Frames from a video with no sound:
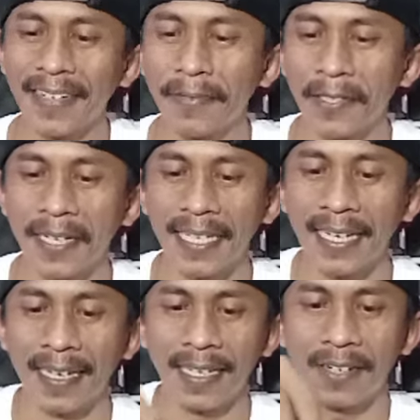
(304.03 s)
dia
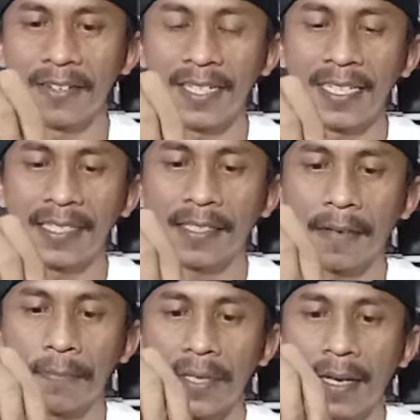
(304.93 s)
bentukannya Iroli
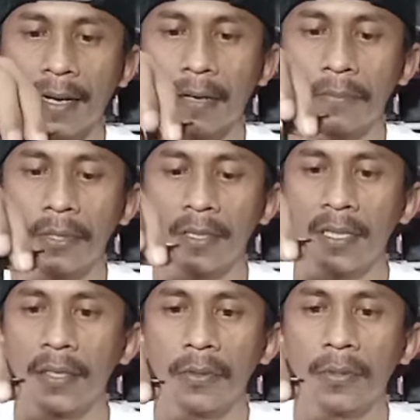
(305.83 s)
sepia karbon.
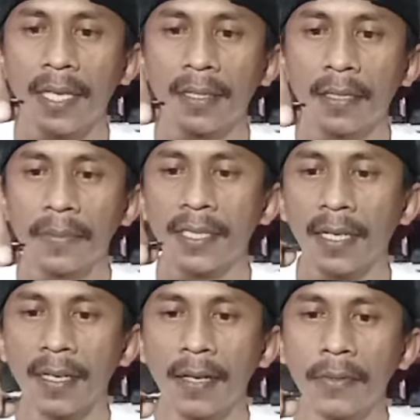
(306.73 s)
Ini ukuran
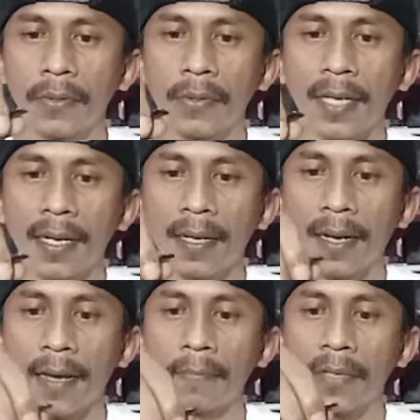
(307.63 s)
terbesarnya, ukuran
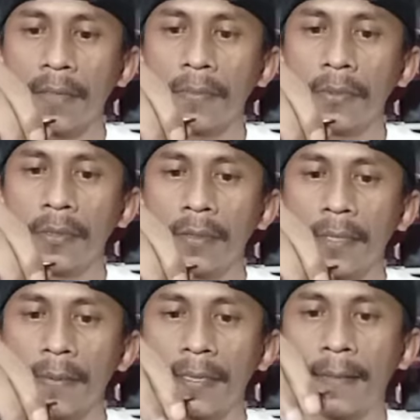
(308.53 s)
6000,
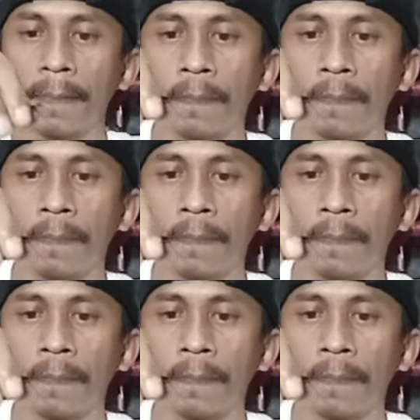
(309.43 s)
teman-teman.